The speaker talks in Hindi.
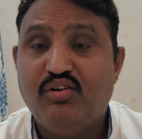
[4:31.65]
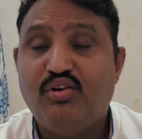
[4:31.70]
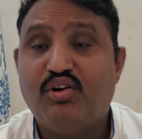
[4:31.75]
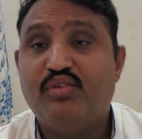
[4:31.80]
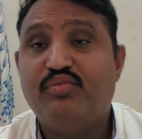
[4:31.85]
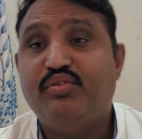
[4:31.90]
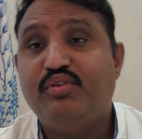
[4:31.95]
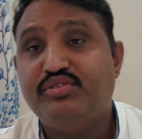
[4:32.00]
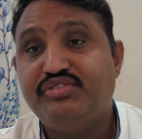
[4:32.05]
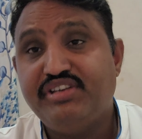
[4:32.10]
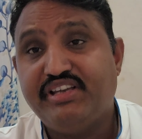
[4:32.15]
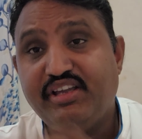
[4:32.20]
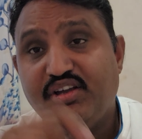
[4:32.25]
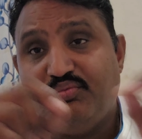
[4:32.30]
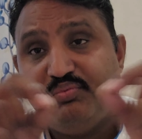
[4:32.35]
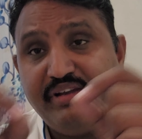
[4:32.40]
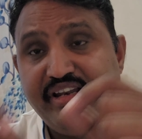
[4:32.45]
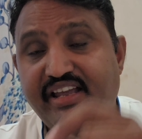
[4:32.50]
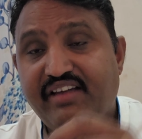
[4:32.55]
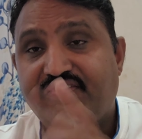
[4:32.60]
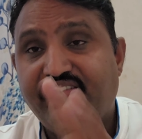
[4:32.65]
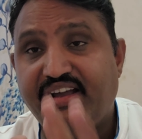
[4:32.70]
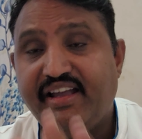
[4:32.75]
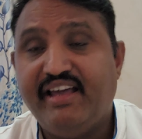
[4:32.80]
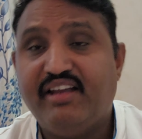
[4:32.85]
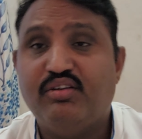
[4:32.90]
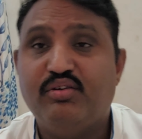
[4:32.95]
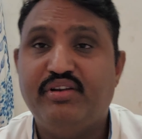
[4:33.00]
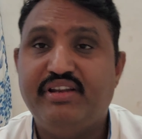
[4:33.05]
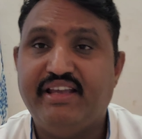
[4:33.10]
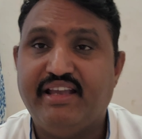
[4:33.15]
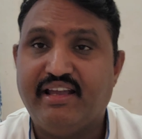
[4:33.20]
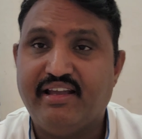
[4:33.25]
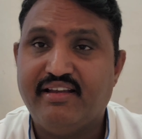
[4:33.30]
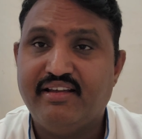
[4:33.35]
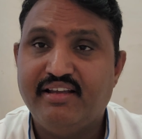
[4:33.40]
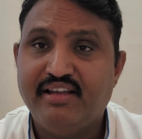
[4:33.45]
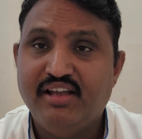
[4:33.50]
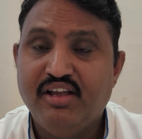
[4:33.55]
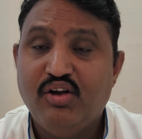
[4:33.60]
और फौजी के ऊपर एफ हो रही है
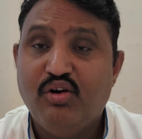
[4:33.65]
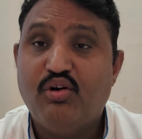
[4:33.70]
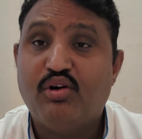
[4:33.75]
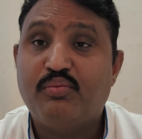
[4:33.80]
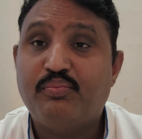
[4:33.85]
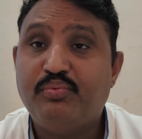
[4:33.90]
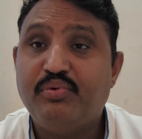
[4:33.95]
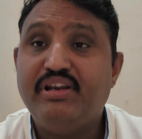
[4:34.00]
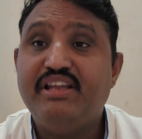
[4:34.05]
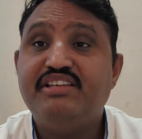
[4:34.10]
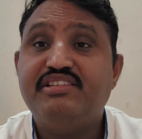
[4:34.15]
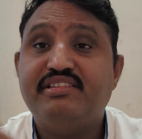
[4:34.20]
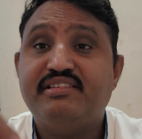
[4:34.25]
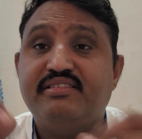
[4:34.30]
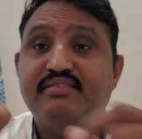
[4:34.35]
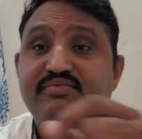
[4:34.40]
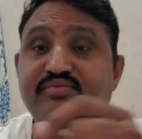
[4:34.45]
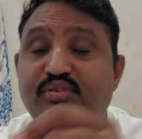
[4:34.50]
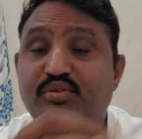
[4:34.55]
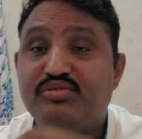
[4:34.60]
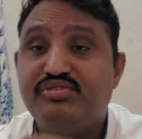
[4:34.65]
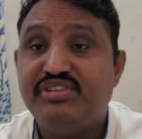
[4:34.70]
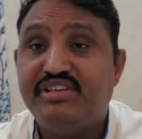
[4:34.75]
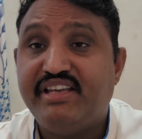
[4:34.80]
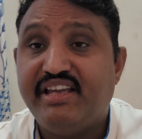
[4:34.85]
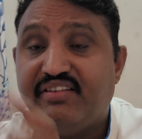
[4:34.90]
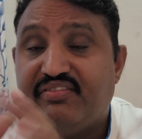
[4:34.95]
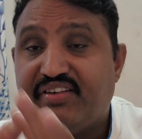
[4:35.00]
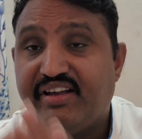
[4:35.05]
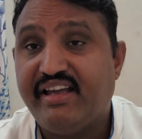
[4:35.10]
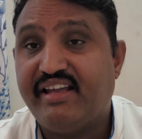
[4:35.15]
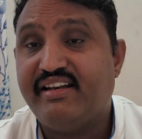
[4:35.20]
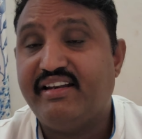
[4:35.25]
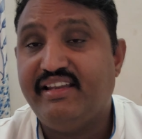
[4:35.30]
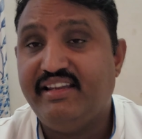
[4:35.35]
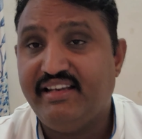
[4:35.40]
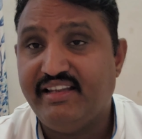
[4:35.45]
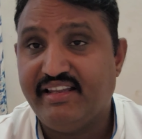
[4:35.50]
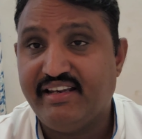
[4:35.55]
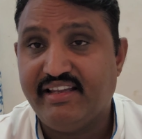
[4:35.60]
और पुलिस फौजी की एफ
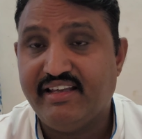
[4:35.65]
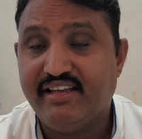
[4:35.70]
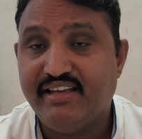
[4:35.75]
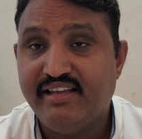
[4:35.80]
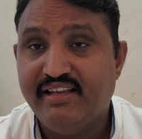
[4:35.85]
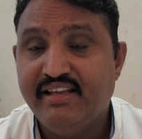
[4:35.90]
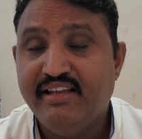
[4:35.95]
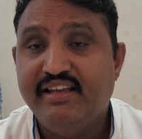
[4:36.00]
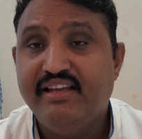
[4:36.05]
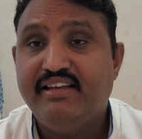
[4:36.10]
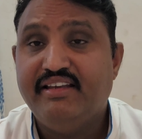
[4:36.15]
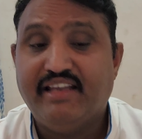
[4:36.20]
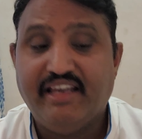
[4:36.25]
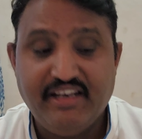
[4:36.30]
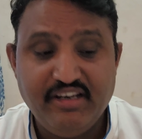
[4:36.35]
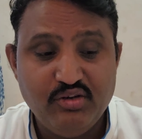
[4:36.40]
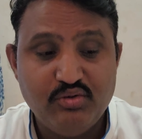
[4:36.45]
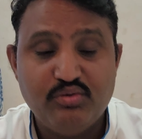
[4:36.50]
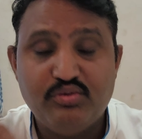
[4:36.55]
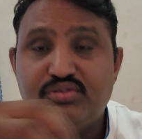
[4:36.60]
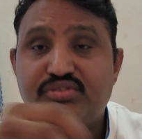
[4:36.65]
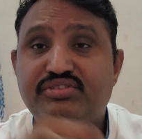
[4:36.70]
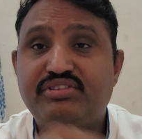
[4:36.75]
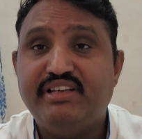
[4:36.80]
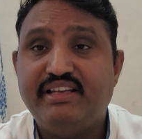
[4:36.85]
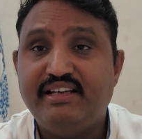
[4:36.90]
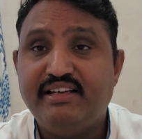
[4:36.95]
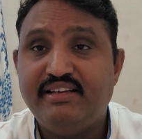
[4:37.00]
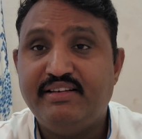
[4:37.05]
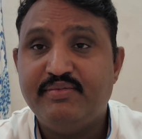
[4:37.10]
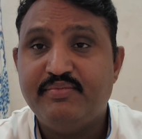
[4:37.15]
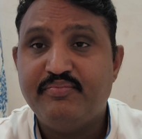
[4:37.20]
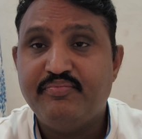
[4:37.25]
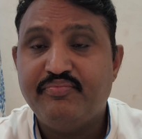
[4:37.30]
नहीं ले रही यानी उस दिन